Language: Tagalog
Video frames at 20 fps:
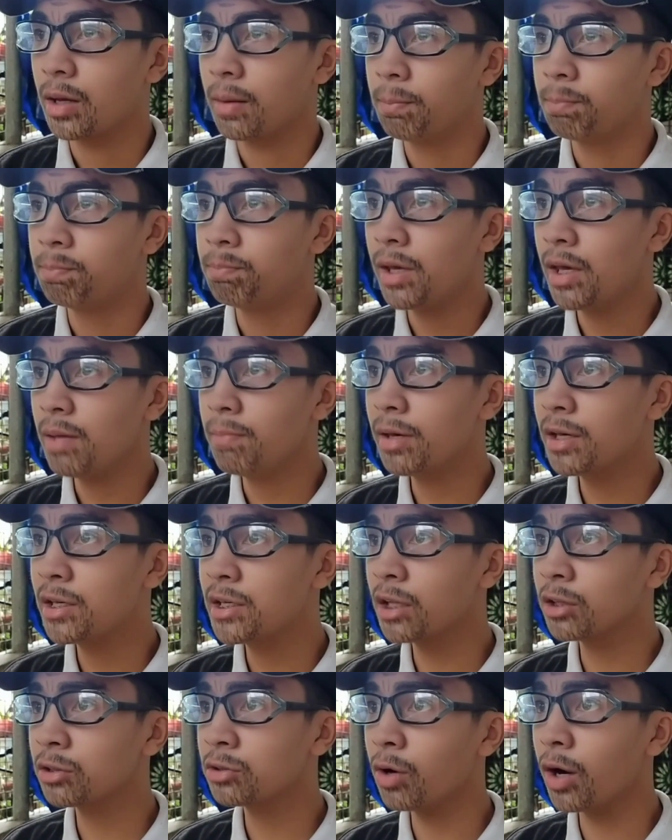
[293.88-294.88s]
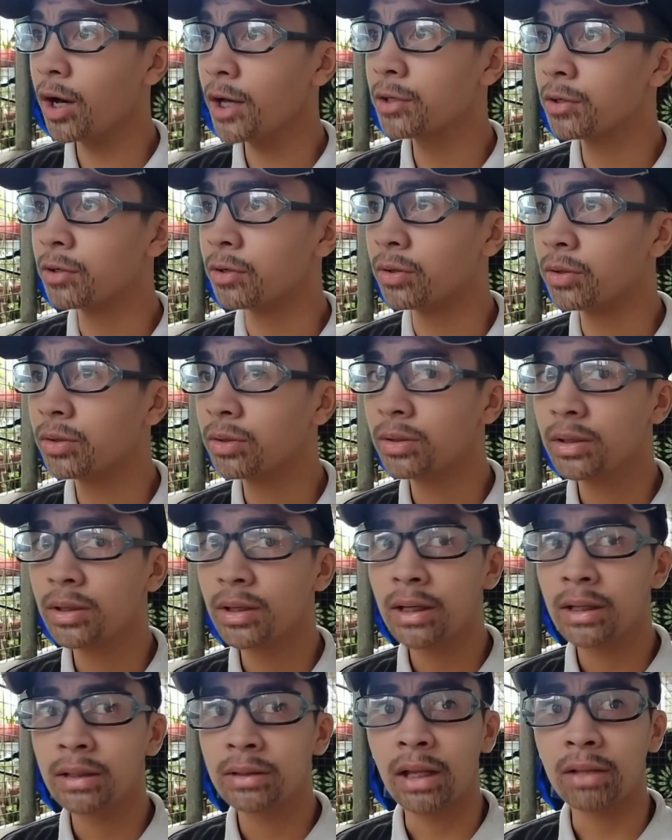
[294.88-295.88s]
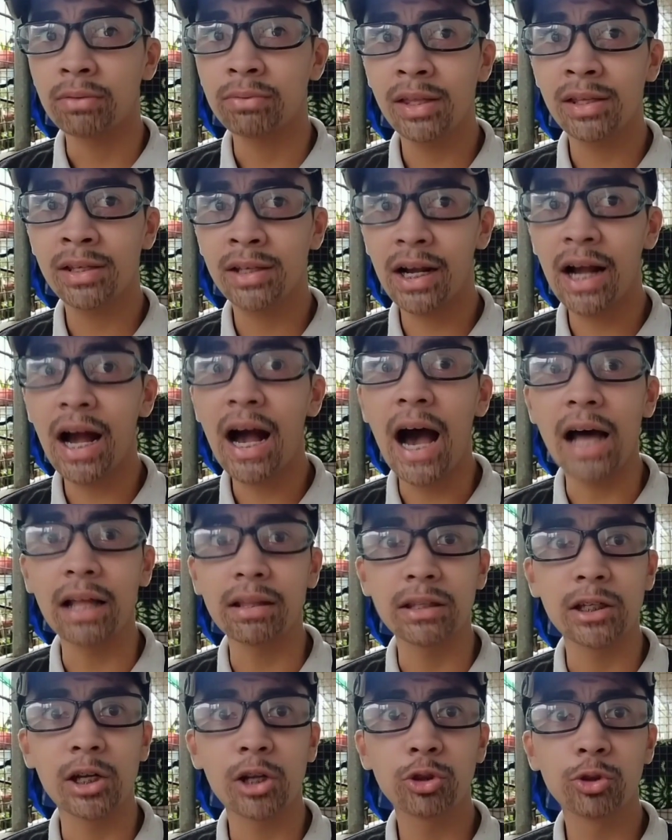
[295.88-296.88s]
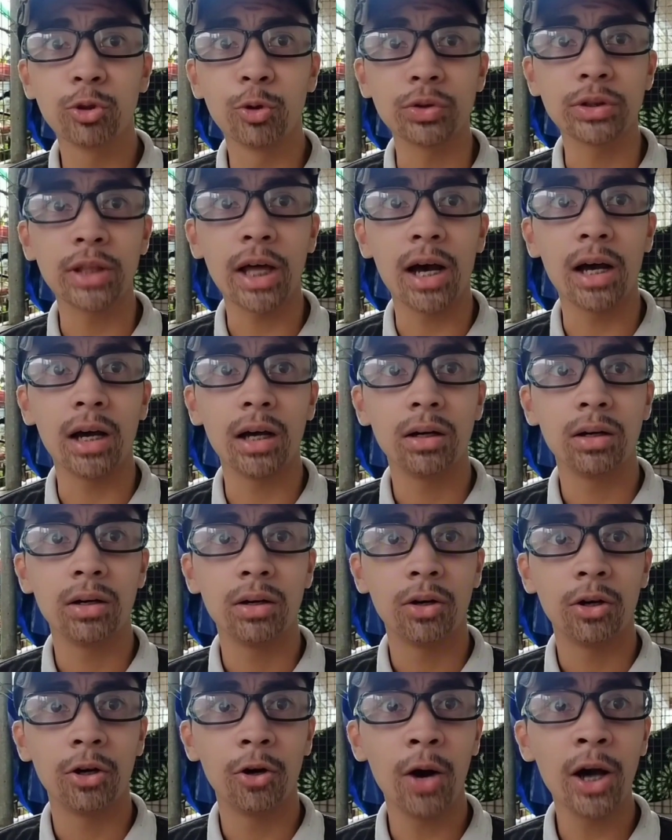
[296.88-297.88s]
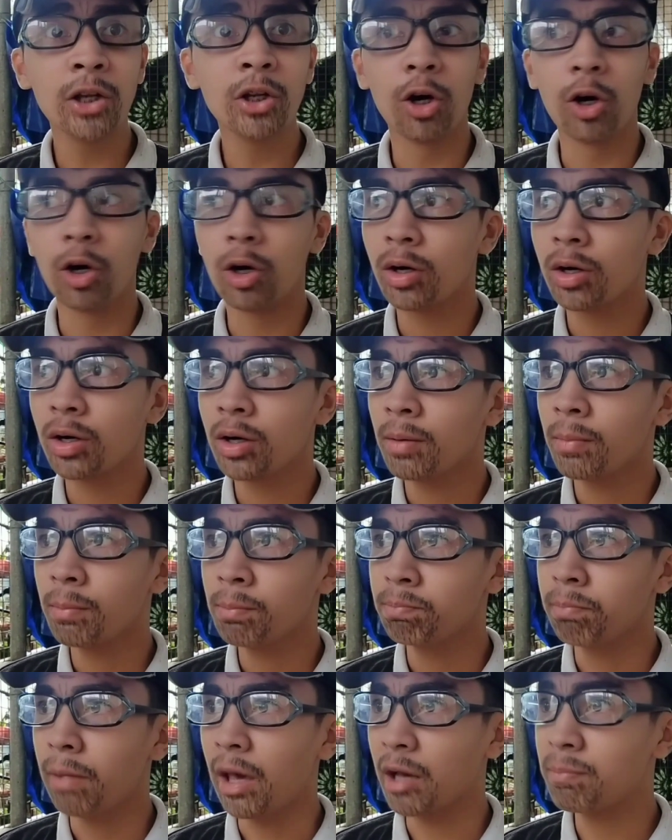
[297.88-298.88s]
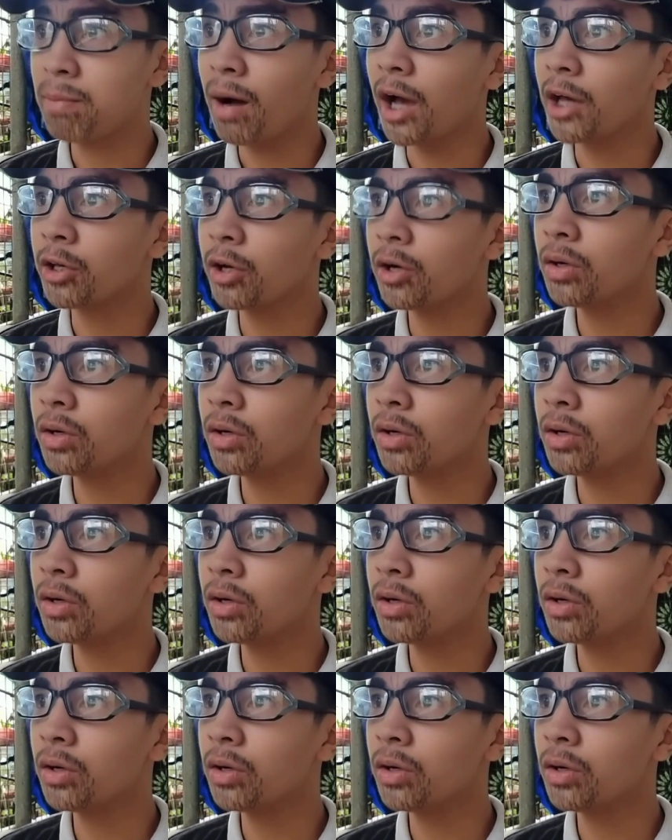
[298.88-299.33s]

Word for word: Bibigyan ko kayo ng tigkalahati ng tuta. O ano? Tayo ba kayo?